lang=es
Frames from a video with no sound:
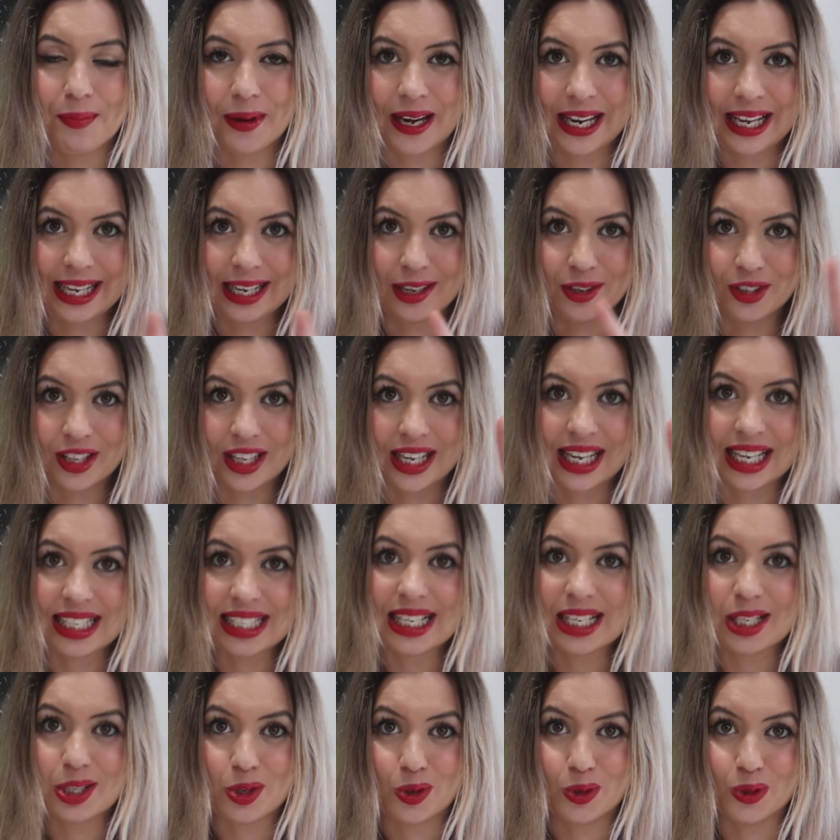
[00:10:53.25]
para que no
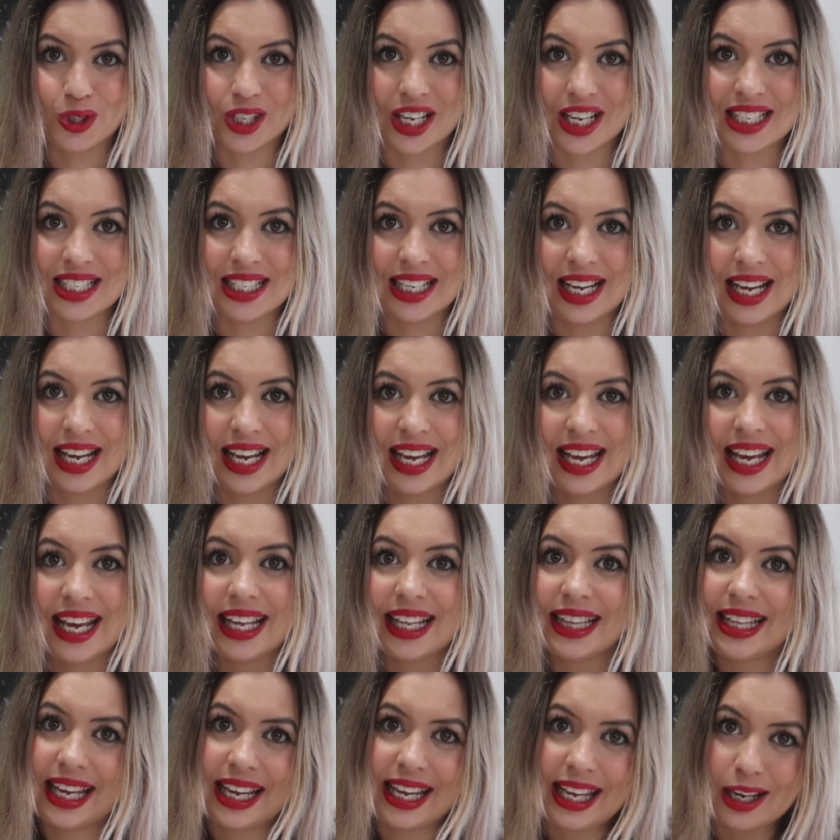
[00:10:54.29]
tengas excusas
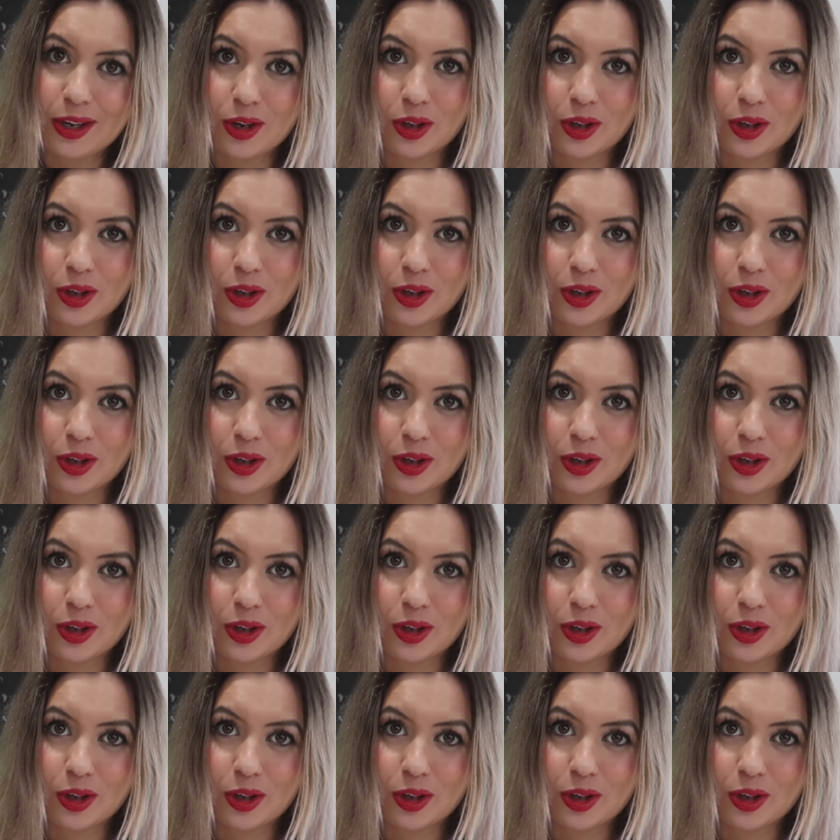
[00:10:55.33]
de que